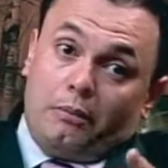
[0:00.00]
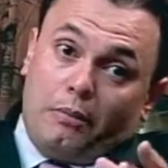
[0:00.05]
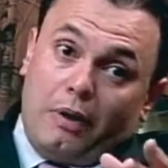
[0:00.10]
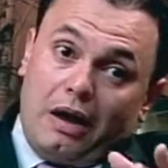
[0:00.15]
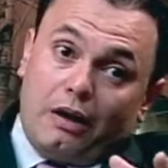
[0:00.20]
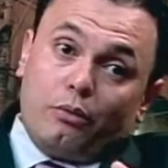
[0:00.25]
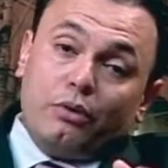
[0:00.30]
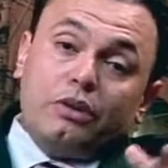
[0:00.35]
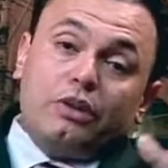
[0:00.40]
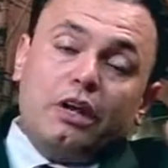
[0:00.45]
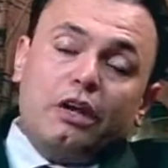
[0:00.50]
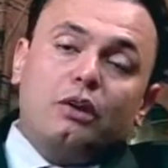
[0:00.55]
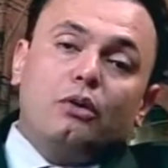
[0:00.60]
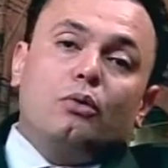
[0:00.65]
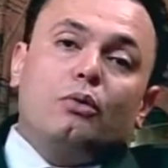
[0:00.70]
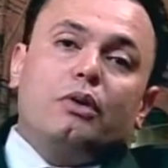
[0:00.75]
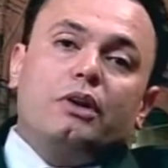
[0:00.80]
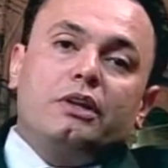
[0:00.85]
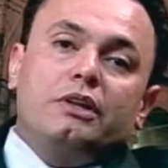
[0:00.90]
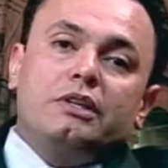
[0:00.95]
para o
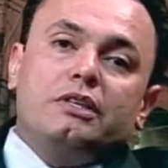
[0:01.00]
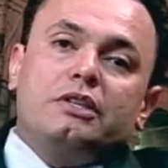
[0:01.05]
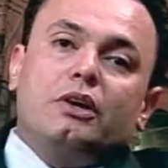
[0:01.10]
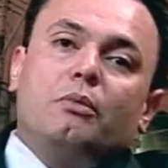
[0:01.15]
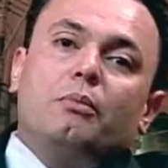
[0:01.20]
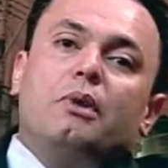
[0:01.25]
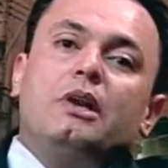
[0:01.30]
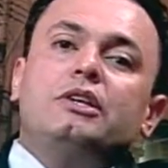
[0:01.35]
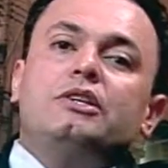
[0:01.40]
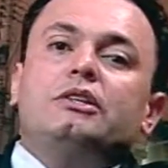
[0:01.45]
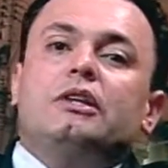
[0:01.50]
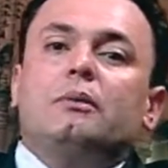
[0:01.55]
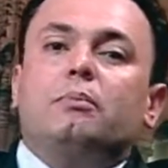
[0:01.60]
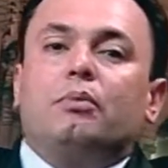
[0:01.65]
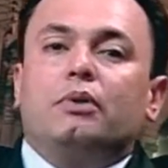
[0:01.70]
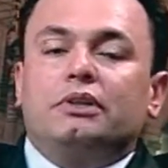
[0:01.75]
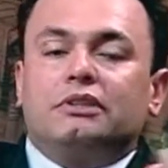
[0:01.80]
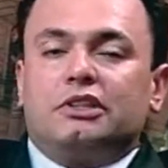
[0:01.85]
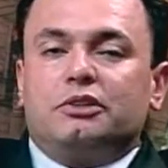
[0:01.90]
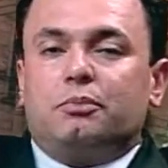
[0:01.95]
interior inicialmente,
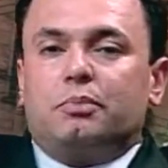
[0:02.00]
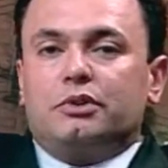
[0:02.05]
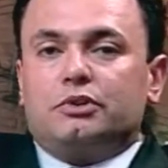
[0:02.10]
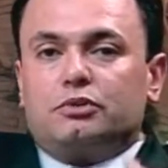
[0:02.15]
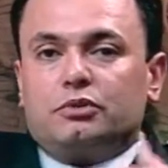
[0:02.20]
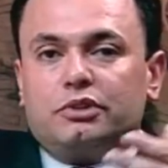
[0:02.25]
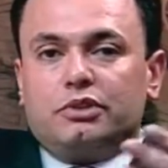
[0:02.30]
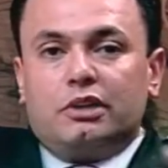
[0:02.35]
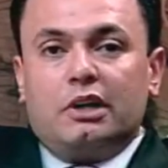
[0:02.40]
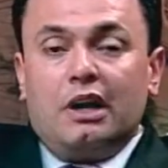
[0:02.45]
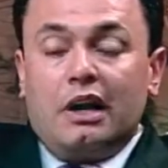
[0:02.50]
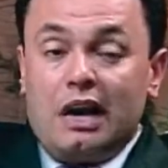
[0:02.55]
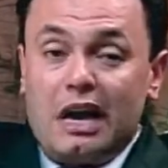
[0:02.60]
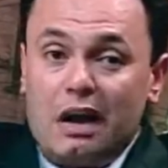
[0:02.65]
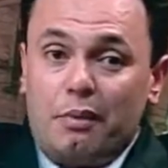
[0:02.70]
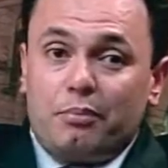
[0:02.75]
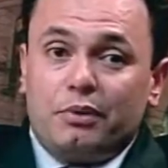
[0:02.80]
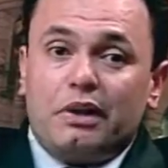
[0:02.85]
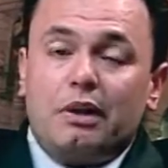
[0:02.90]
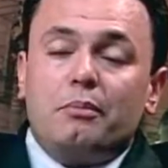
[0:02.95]
depois essas pessoas
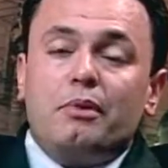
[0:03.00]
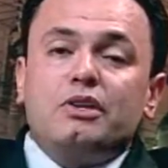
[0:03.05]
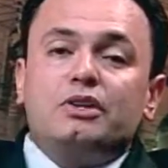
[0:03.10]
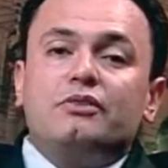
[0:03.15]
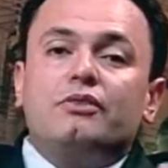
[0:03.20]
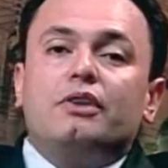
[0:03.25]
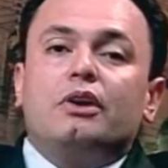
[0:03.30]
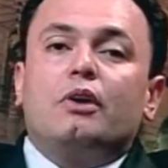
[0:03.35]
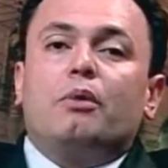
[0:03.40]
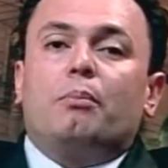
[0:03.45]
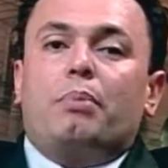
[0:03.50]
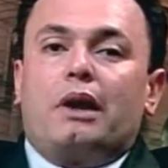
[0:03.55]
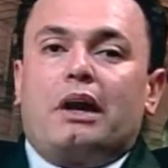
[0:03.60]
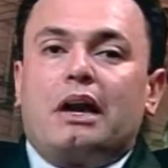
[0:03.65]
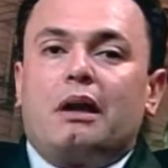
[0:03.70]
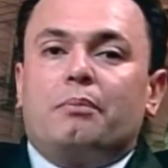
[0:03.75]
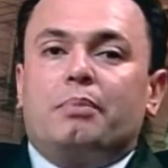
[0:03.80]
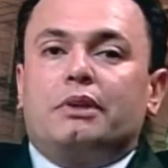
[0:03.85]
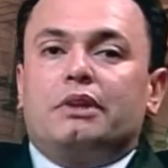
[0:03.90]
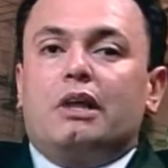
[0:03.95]
rapidamente virão para a
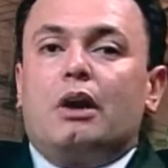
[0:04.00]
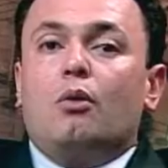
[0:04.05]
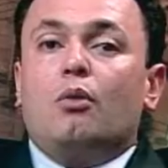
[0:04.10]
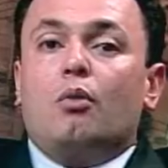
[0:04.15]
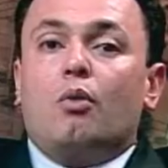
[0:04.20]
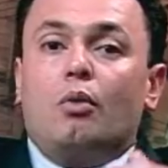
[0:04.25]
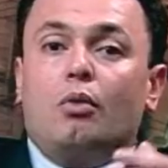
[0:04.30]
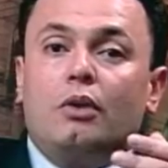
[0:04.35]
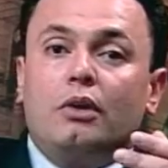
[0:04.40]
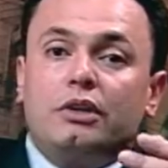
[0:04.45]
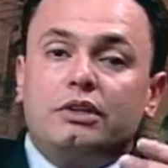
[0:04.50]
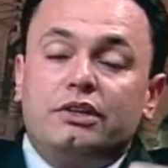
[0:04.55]
capital, com,